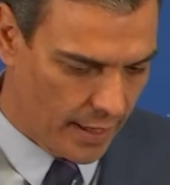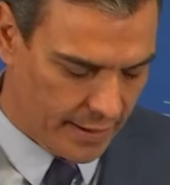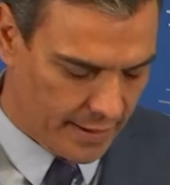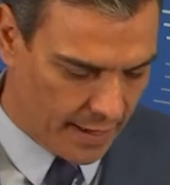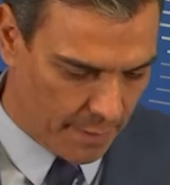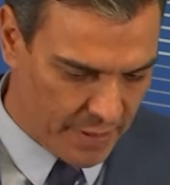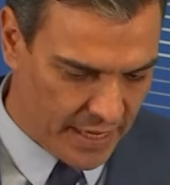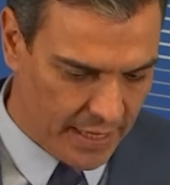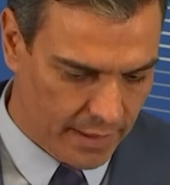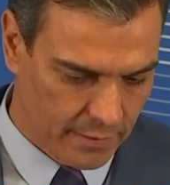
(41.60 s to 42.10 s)

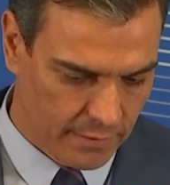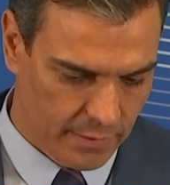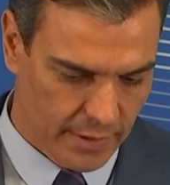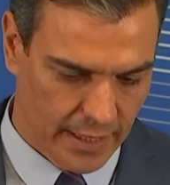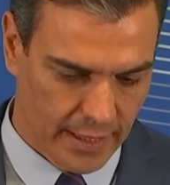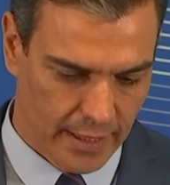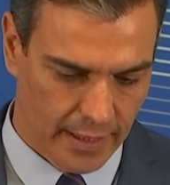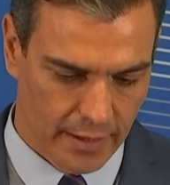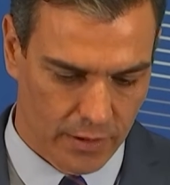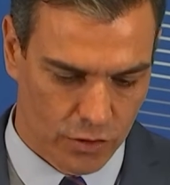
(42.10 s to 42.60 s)
también
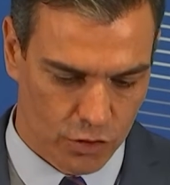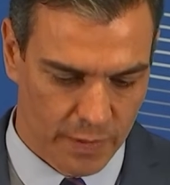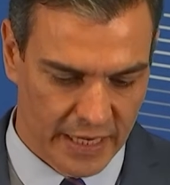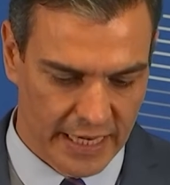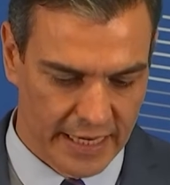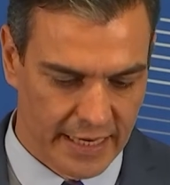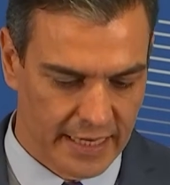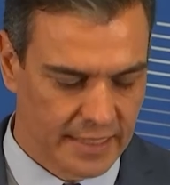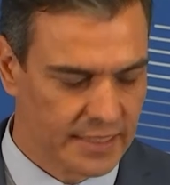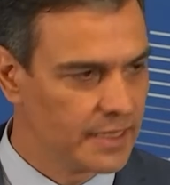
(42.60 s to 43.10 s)
los
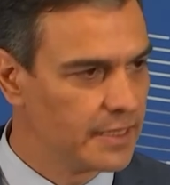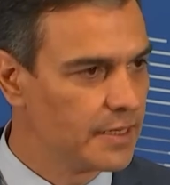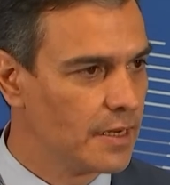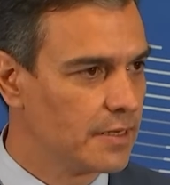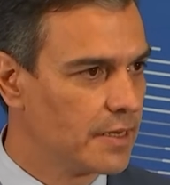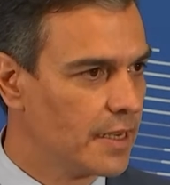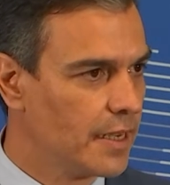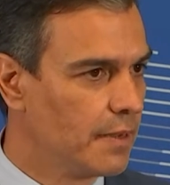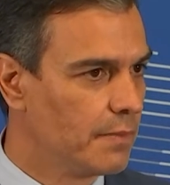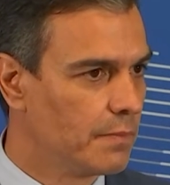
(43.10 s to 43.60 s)
melillenses,
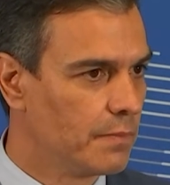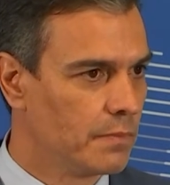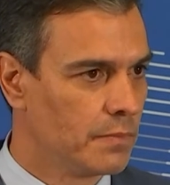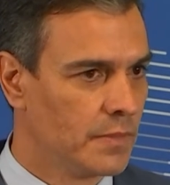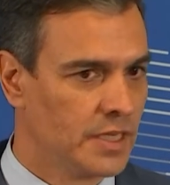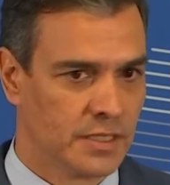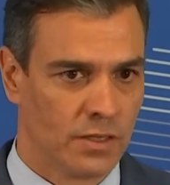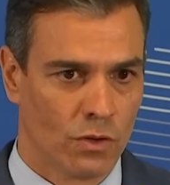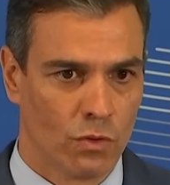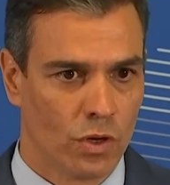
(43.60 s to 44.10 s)
es que,
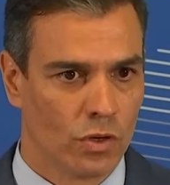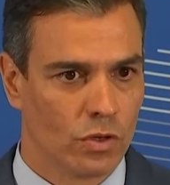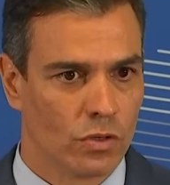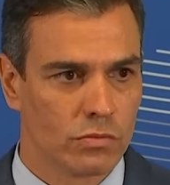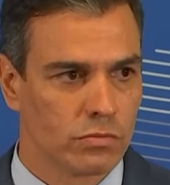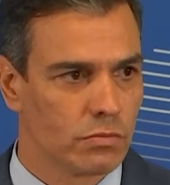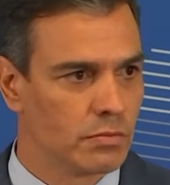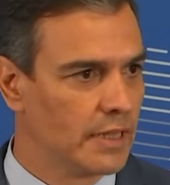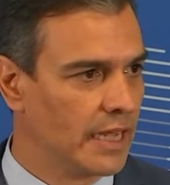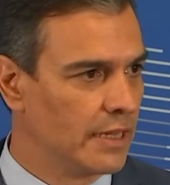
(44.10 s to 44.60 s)
desde
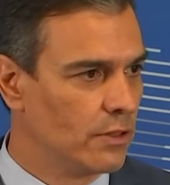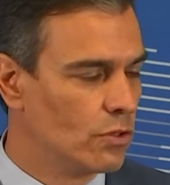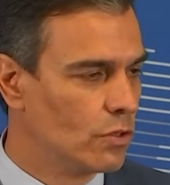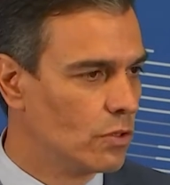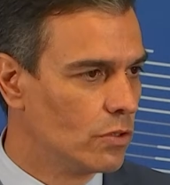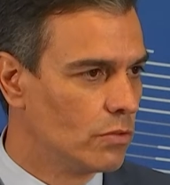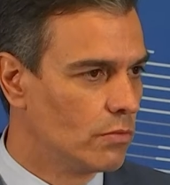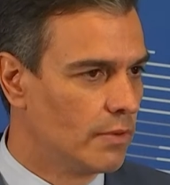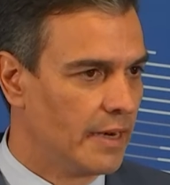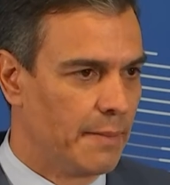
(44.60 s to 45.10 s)
luego,
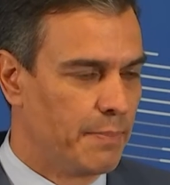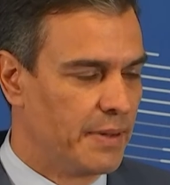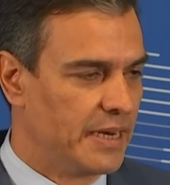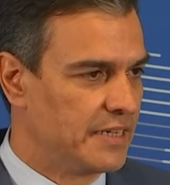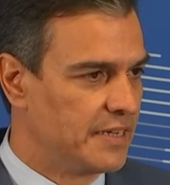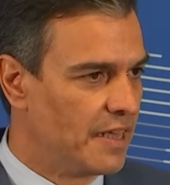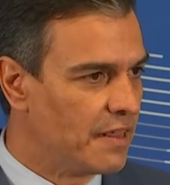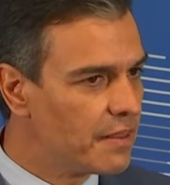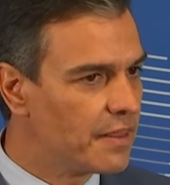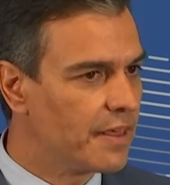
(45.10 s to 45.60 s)
tanto la
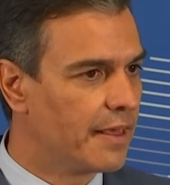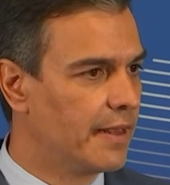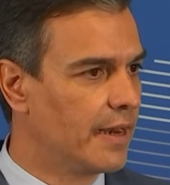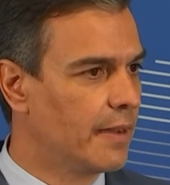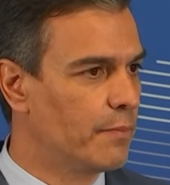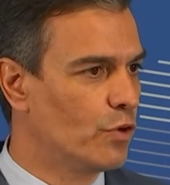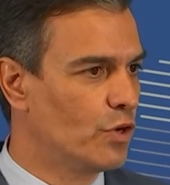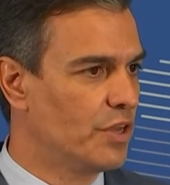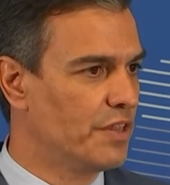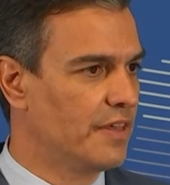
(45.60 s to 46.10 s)
presencia de
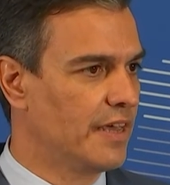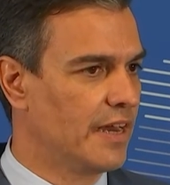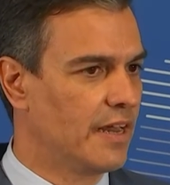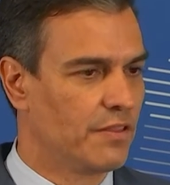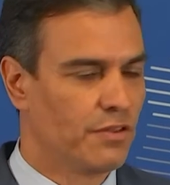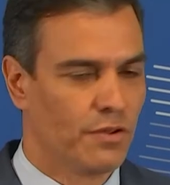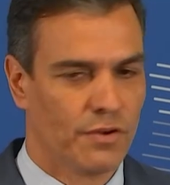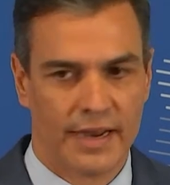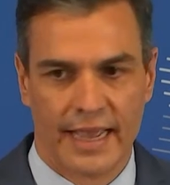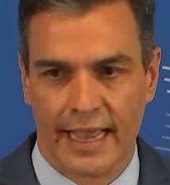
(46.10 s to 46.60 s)
la Policía
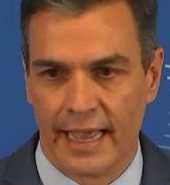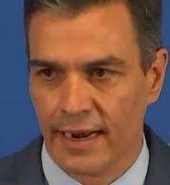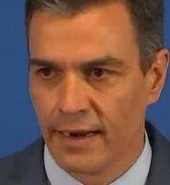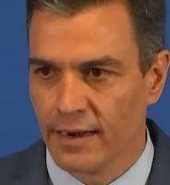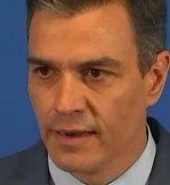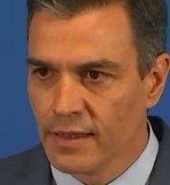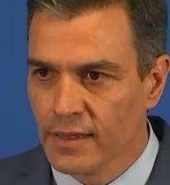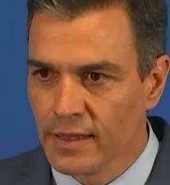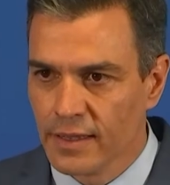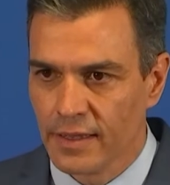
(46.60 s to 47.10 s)
Nacional